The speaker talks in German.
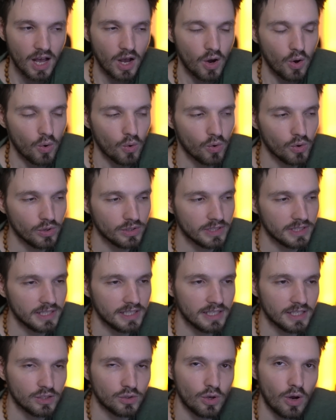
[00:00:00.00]
Und
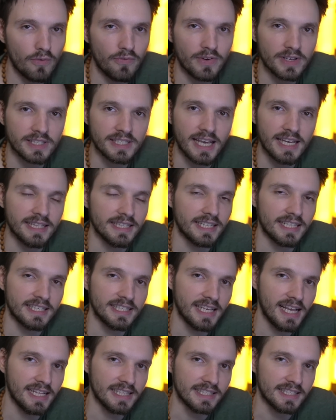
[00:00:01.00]
dieses Dorf war sehr
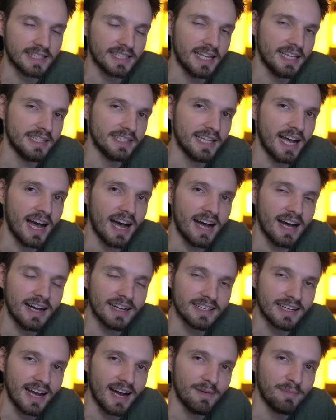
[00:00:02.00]
interessant, denn da
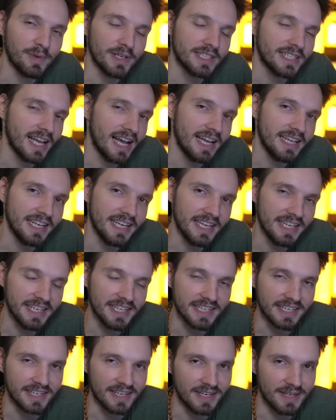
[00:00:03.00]
gab es ein
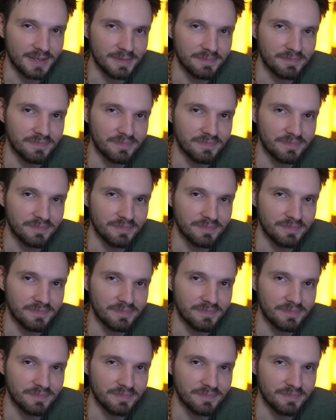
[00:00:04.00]
Edeka.